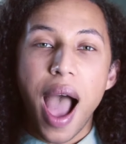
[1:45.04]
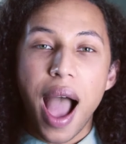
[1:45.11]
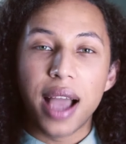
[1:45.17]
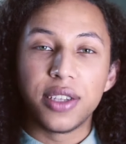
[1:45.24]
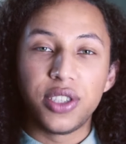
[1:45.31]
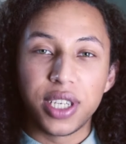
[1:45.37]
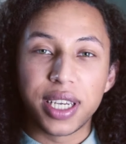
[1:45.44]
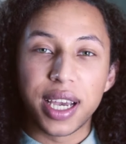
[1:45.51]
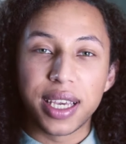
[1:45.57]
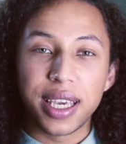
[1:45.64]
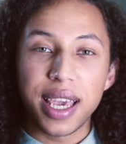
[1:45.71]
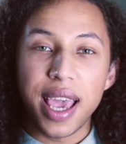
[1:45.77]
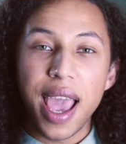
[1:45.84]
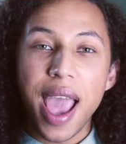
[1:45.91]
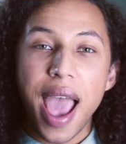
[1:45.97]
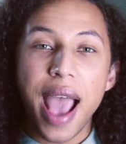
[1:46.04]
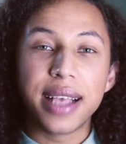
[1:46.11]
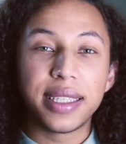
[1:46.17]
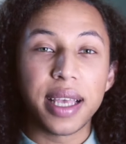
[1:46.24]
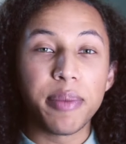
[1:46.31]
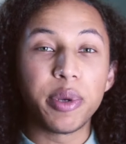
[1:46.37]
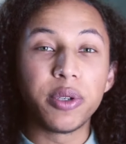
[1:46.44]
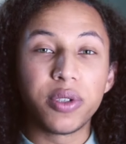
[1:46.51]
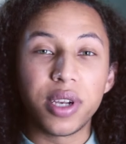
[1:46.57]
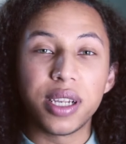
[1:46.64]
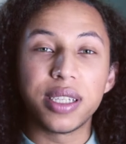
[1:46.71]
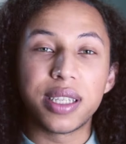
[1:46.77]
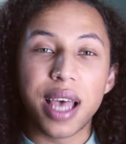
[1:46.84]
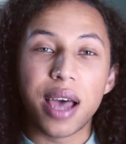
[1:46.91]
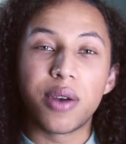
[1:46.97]
A dica aqui é sempre
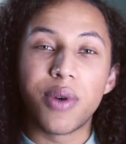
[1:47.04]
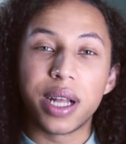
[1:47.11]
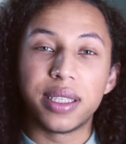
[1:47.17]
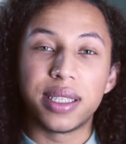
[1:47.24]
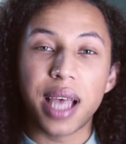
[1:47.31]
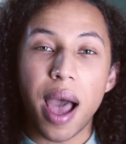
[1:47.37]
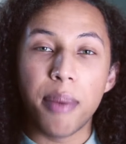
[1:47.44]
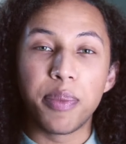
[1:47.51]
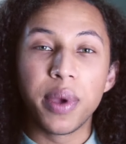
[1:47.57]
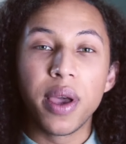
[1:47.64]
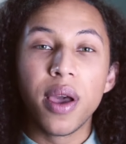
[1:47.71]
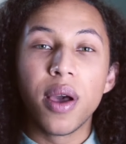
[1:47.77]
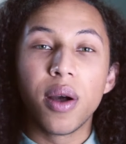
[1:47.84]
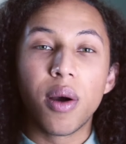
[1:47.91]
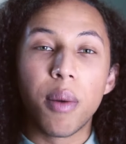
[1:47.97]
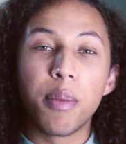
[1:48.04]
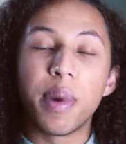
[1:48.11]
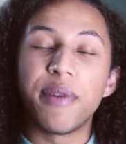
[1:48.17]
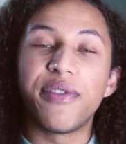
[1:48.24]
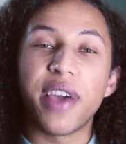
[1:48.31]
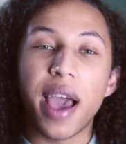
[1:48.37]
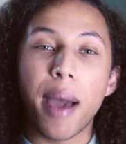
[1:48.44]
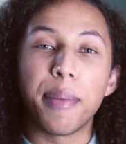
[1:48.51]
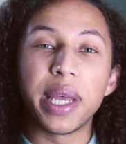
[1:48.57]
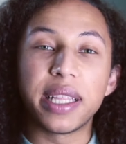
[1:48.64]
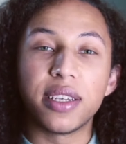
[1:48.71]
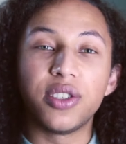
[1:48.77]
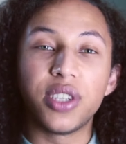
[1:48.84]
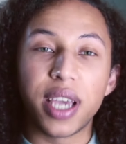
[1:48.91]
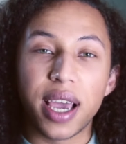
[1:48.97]
utilizar o WhatsApp como uma
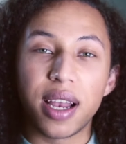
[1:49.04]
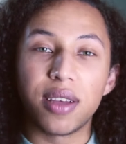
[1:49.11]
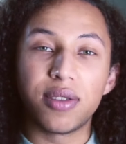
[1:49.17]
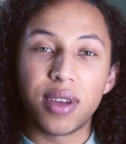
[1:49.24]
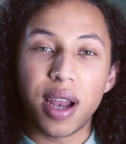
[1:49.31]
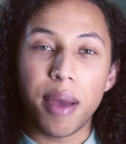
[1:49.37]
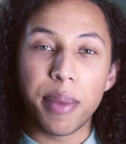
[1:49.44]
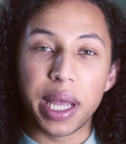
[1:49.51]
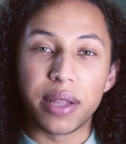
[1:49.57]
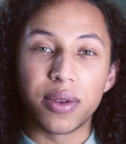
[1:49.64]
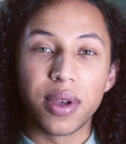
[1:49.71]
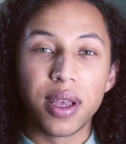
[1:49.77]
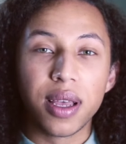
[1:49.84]
ferramenta de relacionamento,